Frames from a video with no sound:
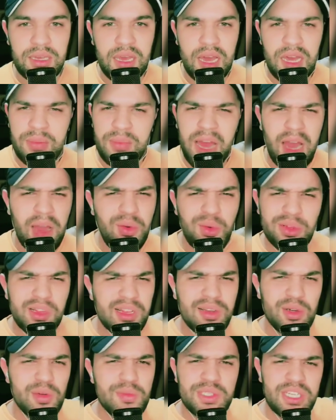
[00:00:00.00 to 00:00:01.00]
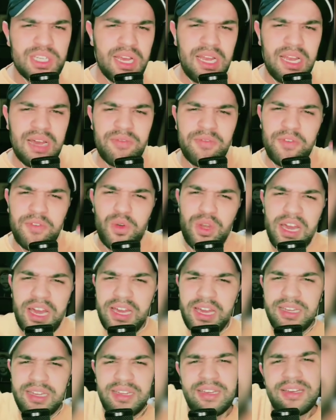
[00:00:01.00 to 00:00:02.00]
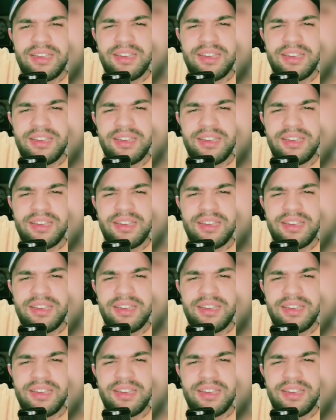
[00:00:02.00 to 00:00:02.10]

انا ما عاود لكمش على فلان